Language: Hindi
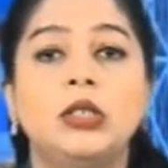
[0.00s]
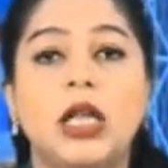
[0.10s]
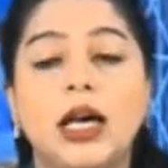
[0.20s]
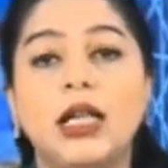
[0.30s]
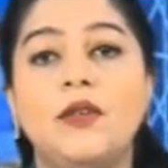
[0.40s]

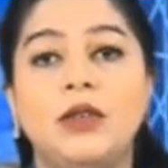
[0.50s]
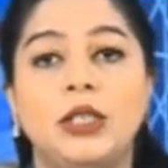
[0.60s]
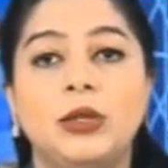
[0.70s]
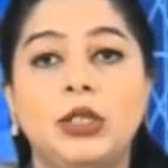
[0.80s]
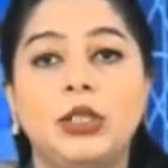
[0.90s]
जारिफ
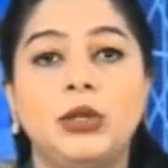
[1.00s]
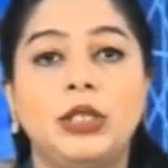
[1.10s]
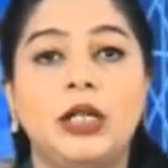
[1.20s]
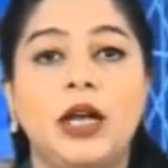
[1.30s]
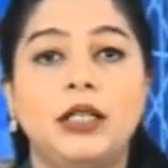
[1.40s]
ने शीर्ष
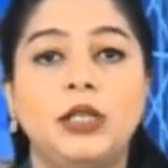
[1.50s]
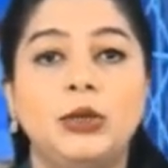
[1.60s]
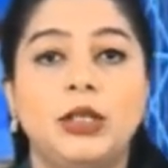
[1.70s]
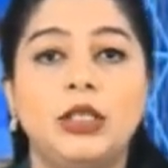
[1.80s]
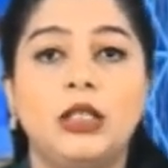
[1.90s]
ईरानी
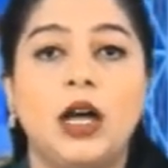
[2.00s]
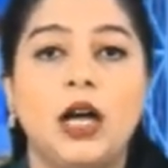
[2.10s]
जनरल